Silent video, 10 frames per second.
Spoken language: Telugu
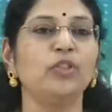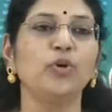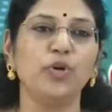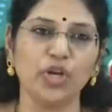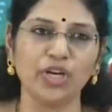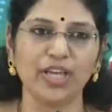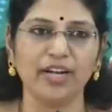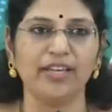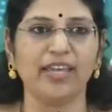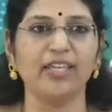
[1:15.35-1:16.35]

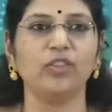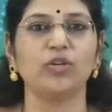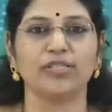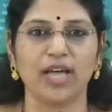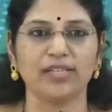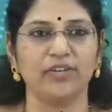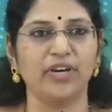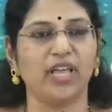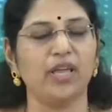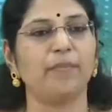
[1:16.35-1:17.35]
దుర్యోధనుడికి
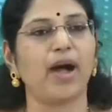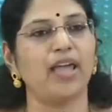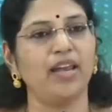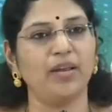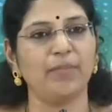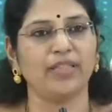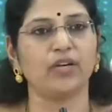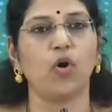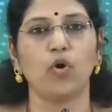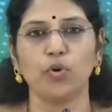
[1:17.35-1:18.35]
దుశ్శాసనుడికి మహిళల మీద
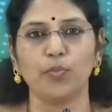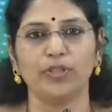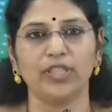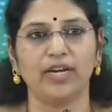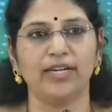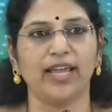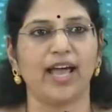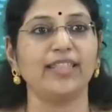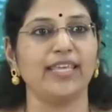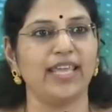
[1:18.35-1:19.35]
గౌరవం ఉందంటే
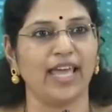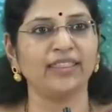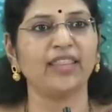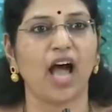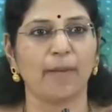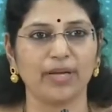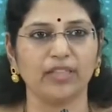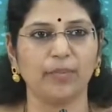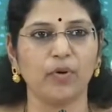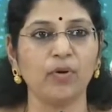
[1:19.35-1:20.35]
అది ఎంత
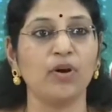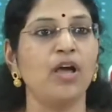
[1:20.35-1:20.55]
అబద్దమో